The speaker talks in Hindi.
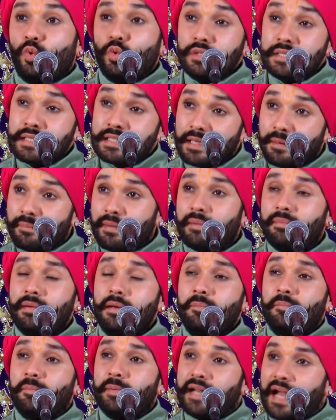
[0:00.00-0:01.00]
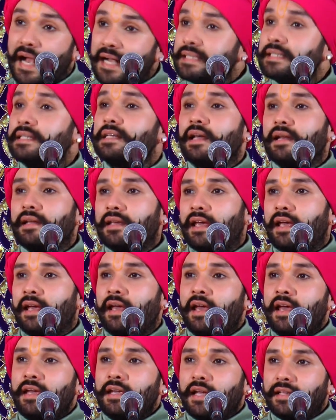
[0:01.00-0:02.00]
उस समय भी प्रयास करके
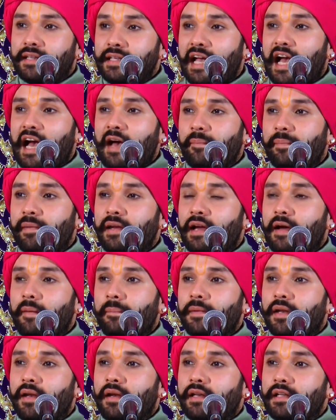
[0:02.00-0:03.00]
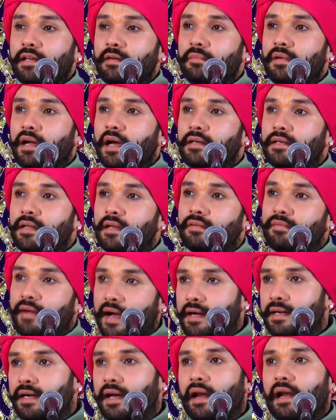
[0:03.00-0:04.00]
यदि आपने अपने नियम का
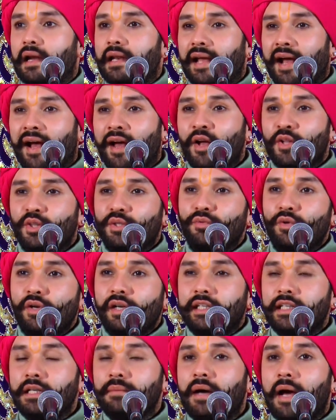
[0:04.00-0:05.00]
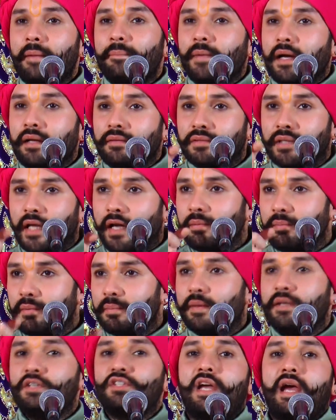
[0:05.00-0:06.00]
निर्वाह कर लिया तो वो नियम आपका धर्म
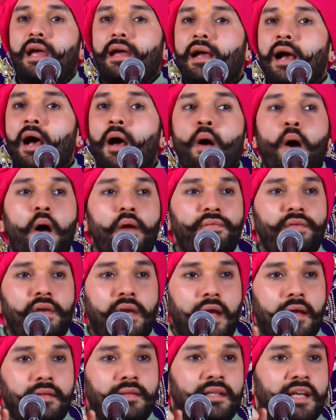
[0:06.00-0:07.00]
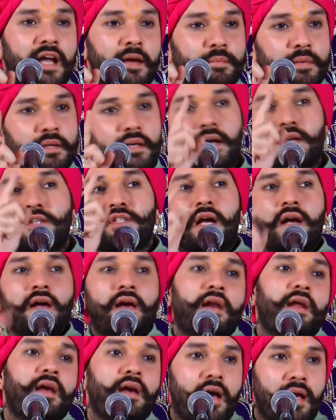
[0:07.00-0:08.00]
बन जाएगा और फिर एक दिन आपकी रक्षा
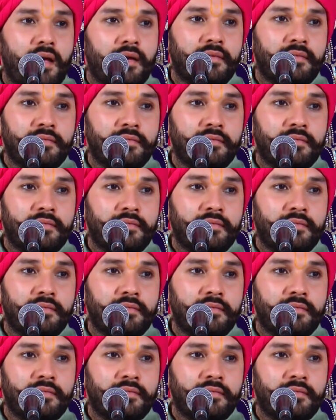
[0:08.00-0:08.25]
करेगा